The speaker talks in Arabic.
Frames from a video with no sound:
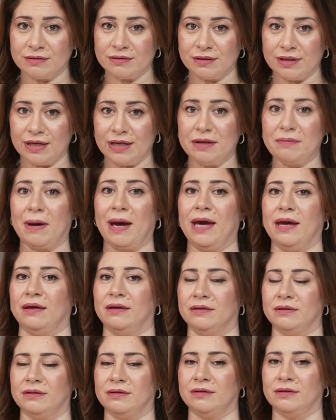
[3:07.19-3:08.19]
اللي معاه
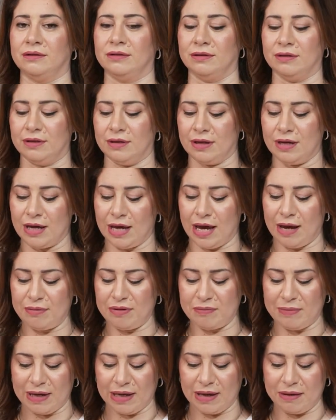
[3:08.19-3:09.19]

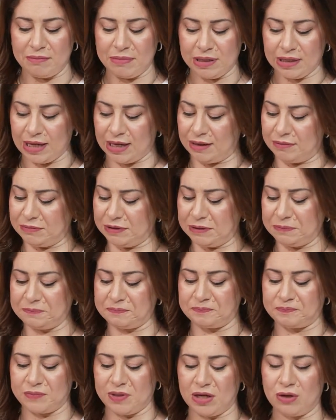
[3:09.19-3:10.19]
قبل ما نكمل كلامنا
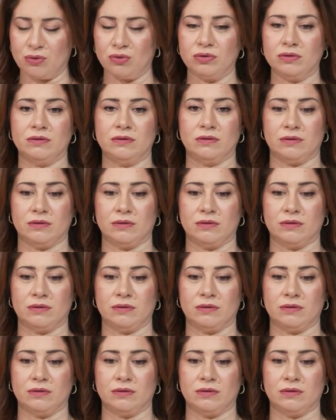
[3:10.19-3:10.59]
ناخد